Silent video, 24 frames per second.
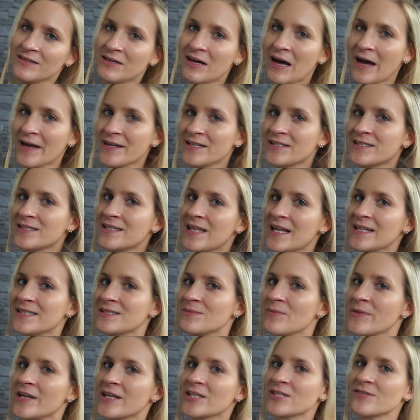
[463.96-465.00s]
hatte ich das letzte
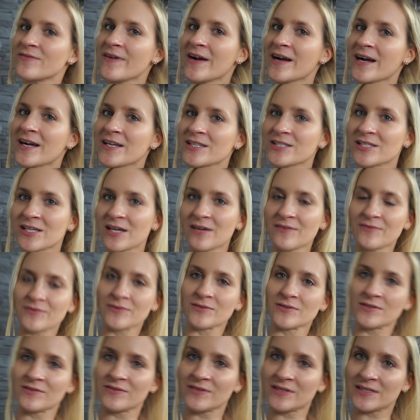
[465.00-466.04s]
Mal in der Schwangerschaft
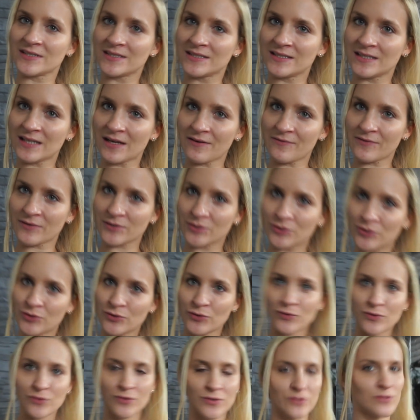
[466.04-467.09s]
und ich finde, das sieht einfach
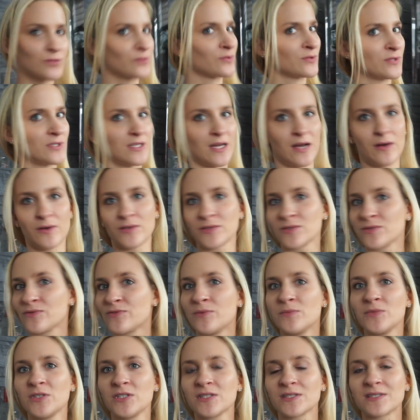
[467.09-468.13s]
schön und gesund aus und für
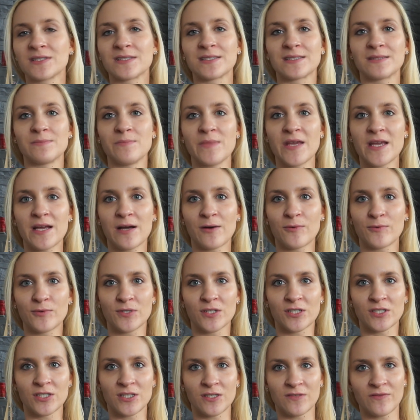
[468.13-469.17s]
mich ist es ein mega
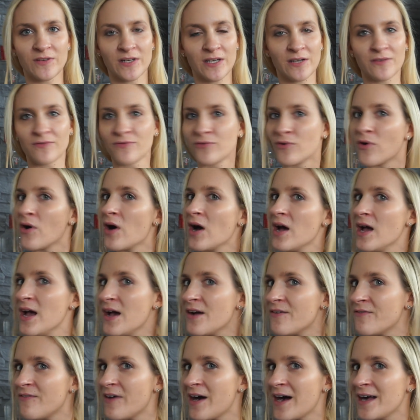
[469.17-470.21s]
Unterschied, weil davor
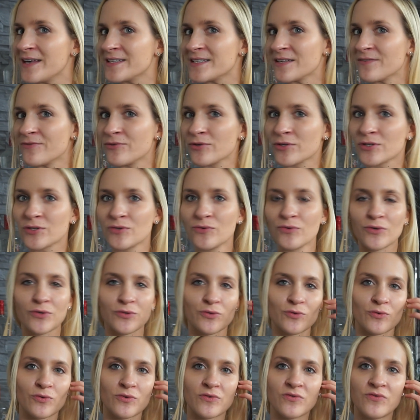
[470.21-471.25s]
war halt da wirklich nur noch
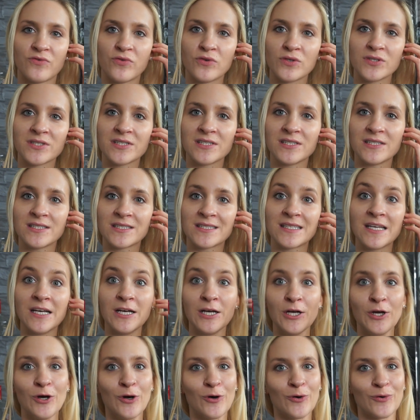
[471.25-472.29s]
so ein Gefussels
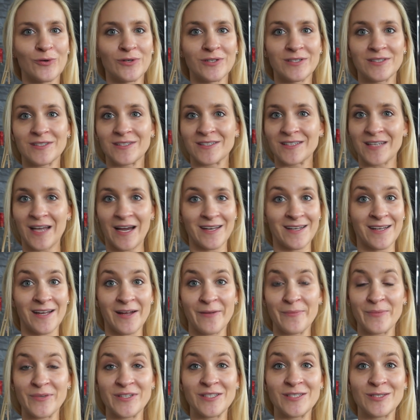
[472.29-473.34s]
und äh, ja,
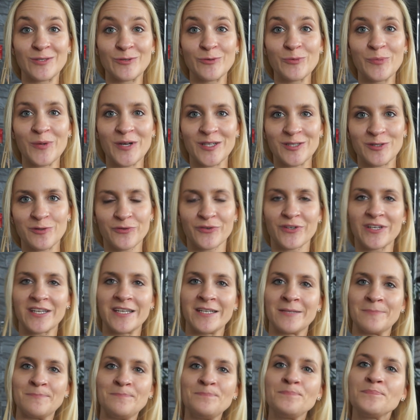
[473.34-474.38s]
daher bin ich super
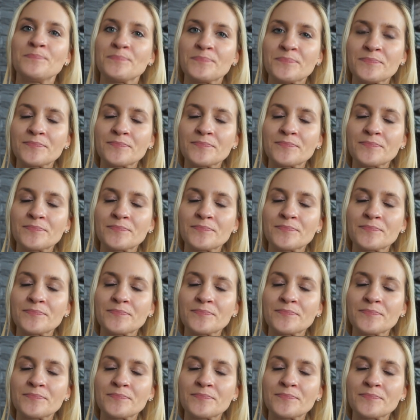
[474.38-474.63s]
zufrieden.